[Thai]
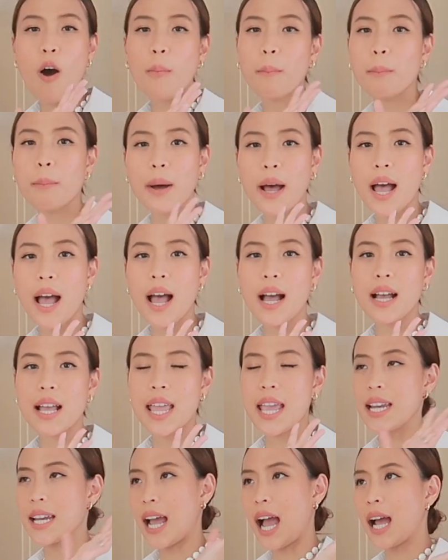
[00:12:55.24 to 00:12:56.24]
อบมาก
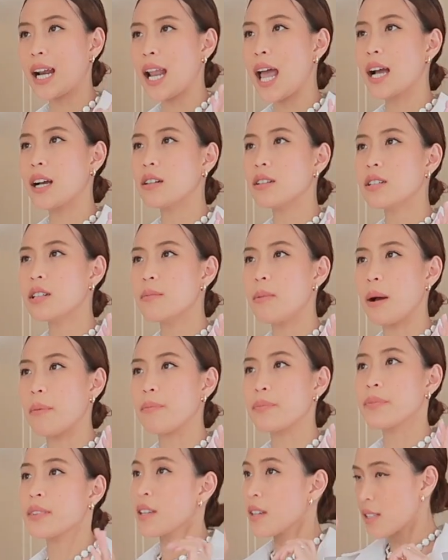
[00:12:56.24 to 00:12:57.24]
เห็นครั้งแรกก็คือแบบ
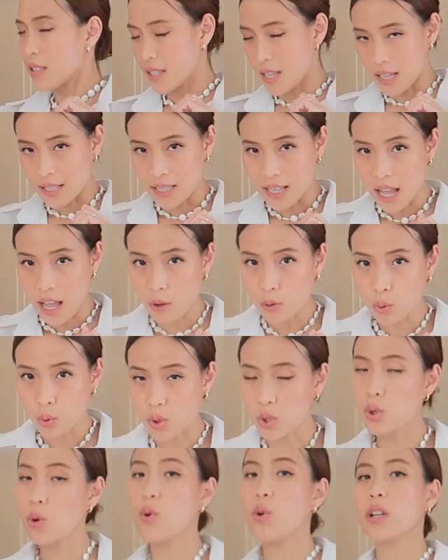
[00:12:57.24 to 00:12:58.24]
ฉันจะเอาตั
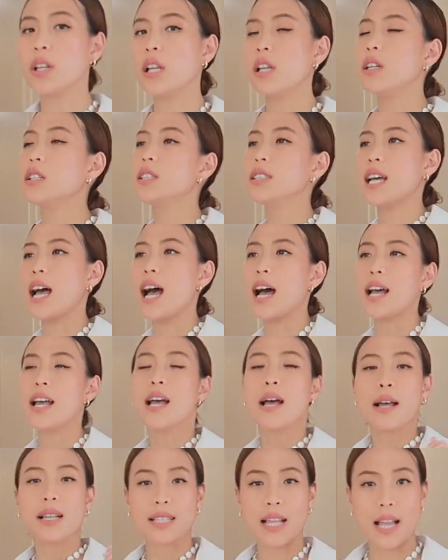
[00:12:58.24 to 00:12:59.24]
วโชว์นี้เลยจ้ะ
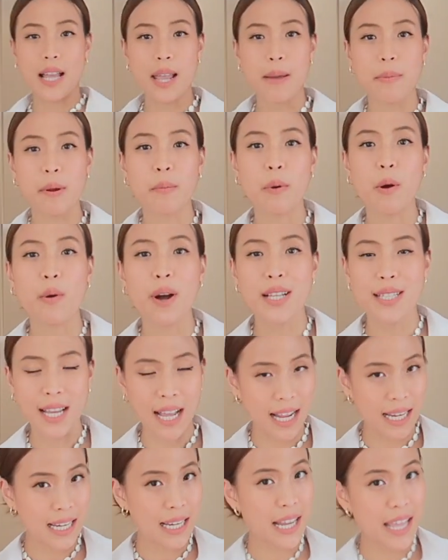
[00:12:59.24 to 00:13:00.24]
สาเหตุเป็นเพราะว่า
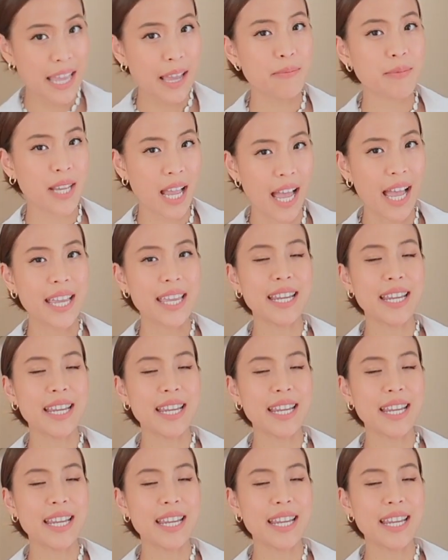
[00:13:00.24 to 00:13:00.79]
ฉันรีบใช้